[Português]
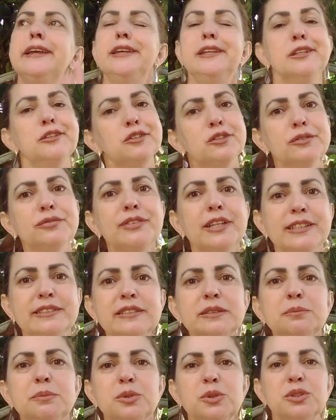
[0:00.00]
e no
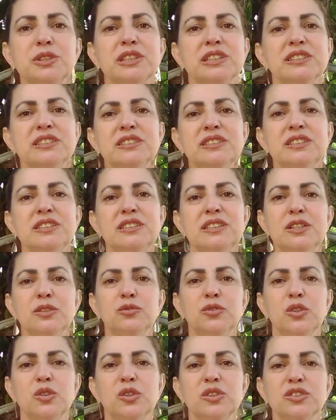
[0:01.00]
Facebook, se
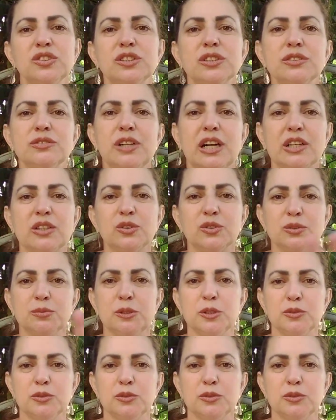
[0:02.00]
eu vou continuar com os,